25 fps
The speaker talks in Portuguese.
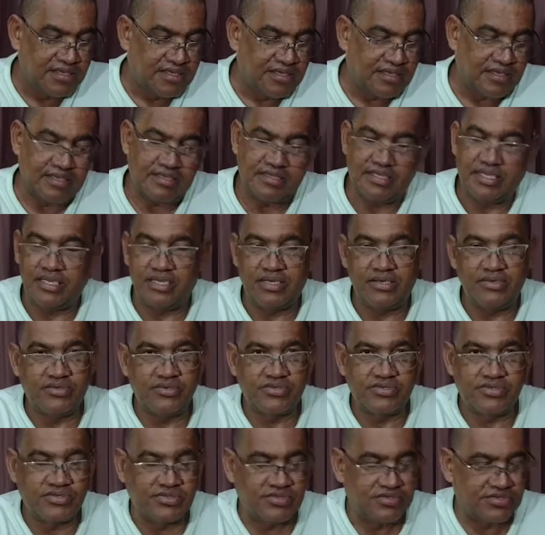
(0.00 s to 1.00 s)
é,
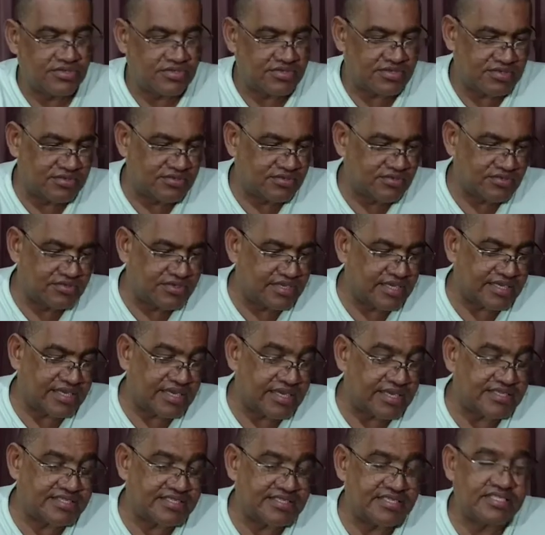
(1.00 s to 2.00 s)
Deus ou o que
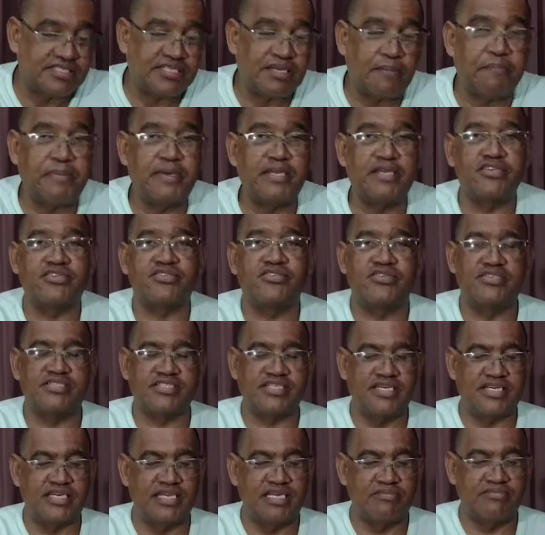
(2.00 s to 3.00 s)
quer que seja. Apenas nós
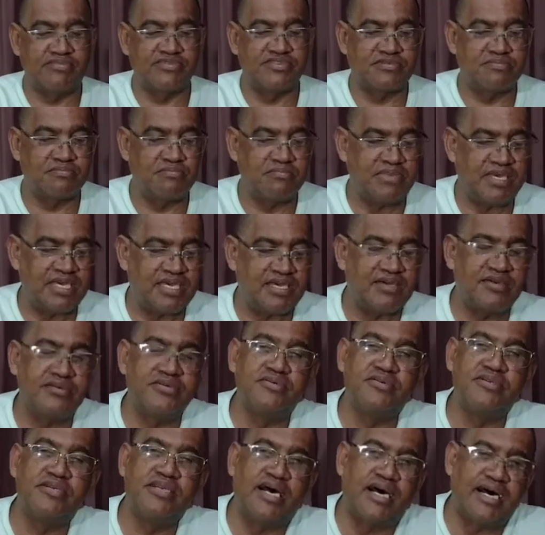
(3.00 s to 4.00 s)
queremos
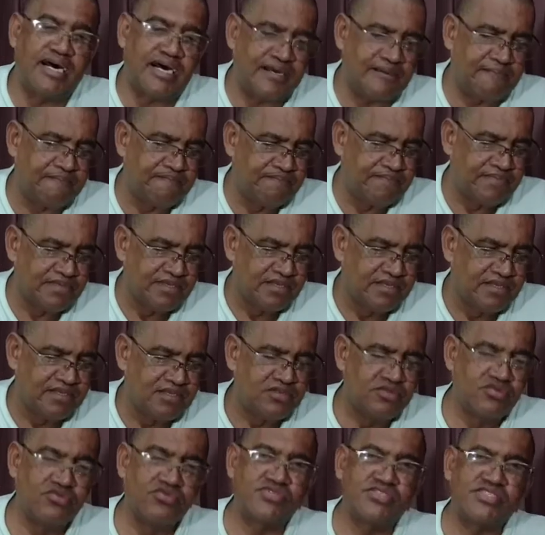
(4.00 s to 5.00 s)
mergulhar
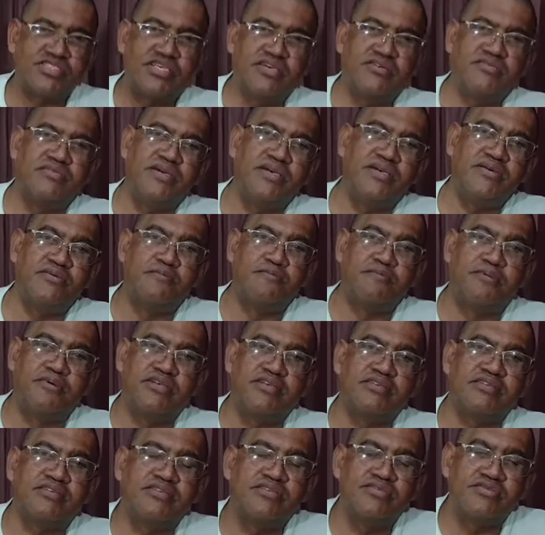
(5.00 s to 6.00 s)
no seu eu. Por
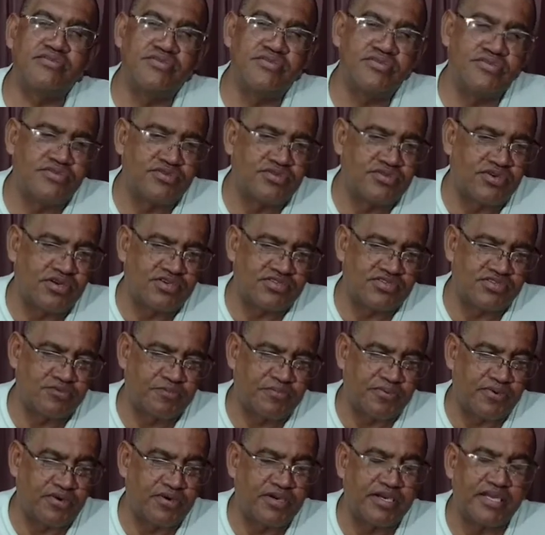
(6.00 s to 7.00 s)
isso que o, o nosso
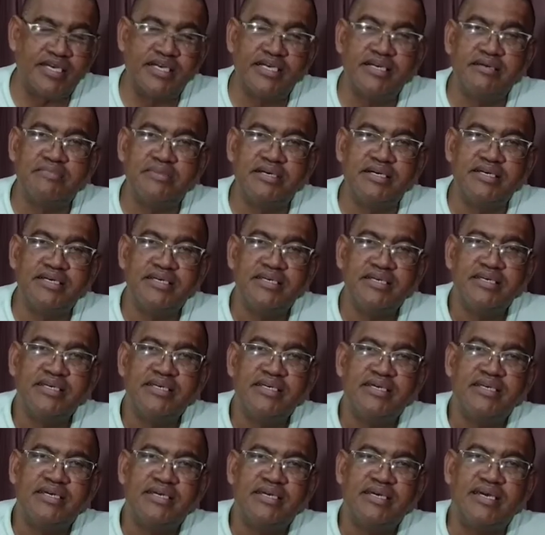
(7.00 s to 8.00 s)
programa
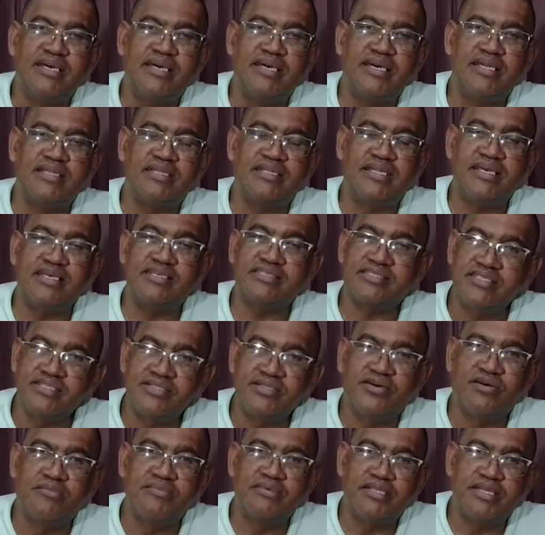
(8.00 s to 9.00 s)
é, tem esse
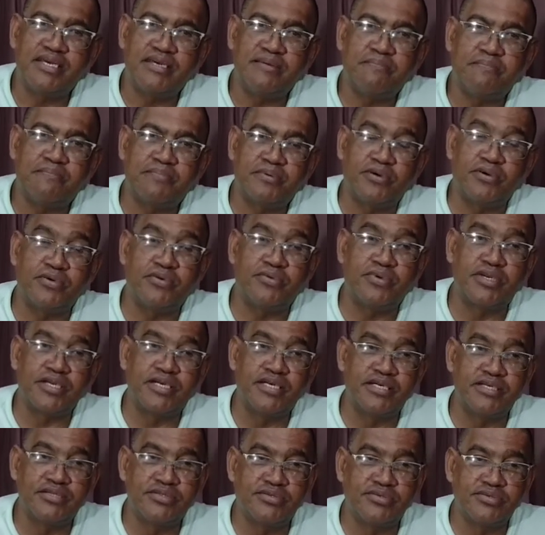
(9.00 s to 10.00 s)
nome, né?
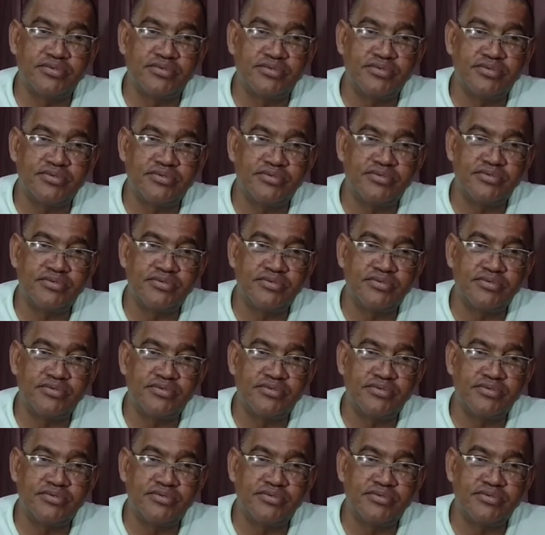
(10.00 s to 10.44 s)
Procurando